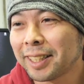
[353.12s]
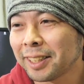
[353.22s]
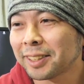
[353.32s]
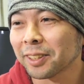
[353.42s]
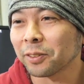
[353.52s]
言い
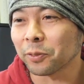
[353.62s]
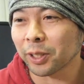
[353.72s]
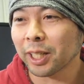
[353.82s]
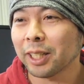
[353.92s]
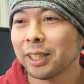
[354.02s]
切っちゃうのも
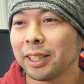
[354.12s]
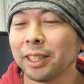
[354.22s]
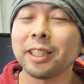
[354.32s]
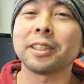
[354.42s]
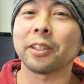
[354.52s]
ね
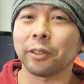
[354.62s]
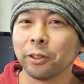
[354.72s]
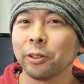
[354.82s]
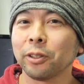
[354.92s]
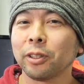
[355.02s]
言い切っちゃう
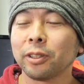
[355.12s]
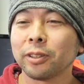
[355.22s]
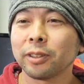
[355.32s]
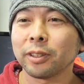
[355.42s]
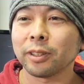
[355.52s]
よ
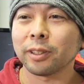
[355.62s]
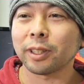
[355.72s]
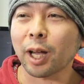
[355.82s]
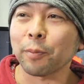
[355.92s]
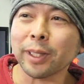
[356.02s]

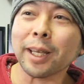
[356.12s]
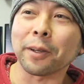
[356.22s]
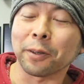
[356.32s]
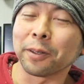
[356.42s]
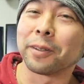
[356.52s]
ダメ
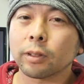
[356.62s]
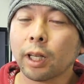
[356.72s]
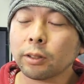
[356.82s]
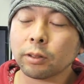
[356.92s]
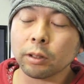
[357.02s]
だよ
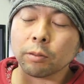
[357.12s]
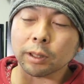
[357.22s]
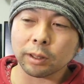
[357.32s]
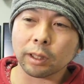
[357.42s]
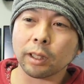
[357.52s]
はい次の
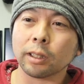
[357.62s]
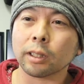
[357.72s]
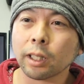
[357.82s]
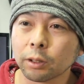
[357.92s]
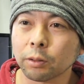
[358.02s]
忘れてい
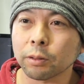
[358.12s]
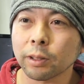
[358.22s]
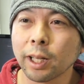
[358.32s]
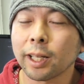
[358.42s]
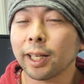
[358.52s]
た
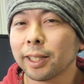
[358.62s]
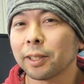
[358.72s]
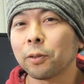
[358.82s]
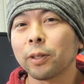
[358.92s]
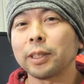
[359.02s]
タイトルなんかや
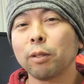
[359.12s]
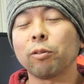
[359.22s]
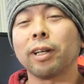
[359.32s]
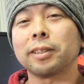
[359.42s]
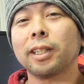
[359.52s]
だね今回
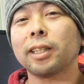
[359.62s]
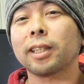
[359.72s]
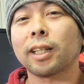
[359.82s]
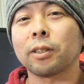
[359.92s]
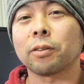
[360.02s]
全部忘れて
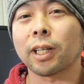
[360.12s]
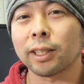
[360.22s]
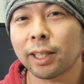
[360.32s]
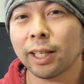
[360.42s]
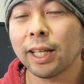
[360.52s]
たタイトルだ
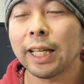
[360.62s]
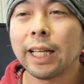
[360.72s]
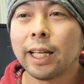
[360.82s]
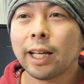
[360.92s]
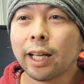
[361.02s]
からね
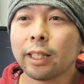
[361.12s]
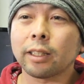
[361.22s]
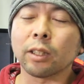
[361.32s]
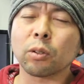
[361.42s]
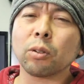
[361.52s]
はい「
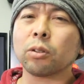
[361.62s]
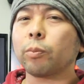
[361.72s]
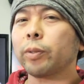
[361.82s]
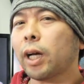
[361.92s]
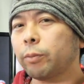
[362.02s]

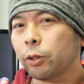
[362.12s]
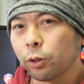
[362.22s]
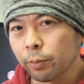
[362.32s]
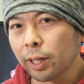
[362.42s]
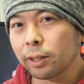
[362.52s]

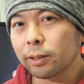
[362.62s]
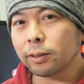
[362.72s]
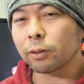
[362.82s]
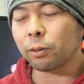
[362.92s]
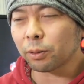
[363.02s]
デトロイト・ビカム・ヒューマン」
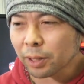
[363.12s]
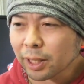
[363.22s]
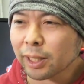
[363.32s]
これ